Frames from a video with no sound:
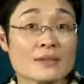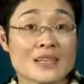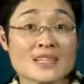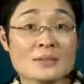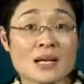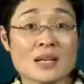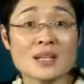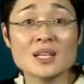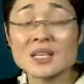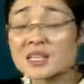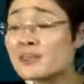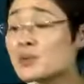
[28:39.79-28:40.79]
为什么？
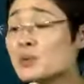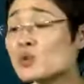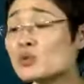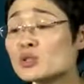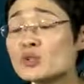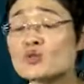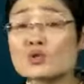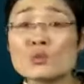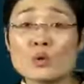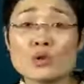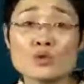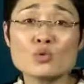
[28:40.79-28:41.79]
因为没有人追
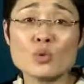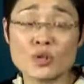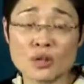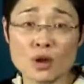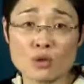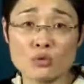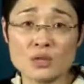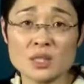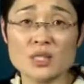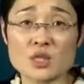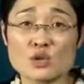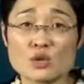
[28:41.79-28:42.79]
我，只有我老公一
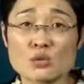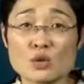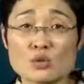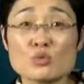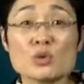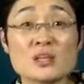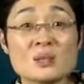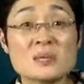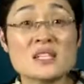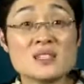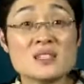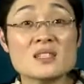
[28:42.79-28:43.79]
个人追我，所以我特别
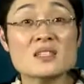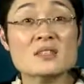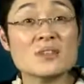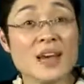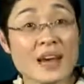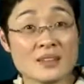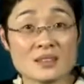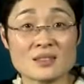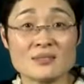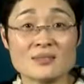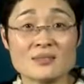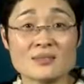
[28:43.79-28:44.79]
珍惜这份爱
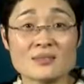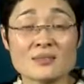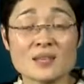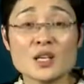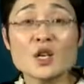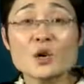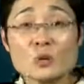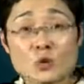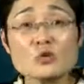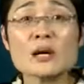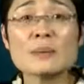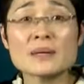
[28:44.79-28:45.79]
情。我
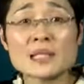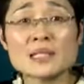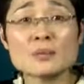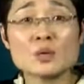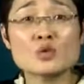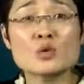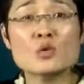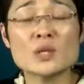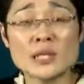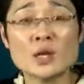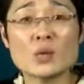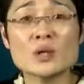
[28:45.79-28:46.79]
就害怕他什么时候跟我
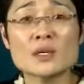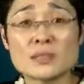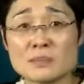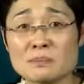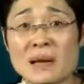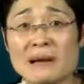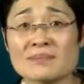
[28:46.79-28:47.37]
离了婚，可怎么办？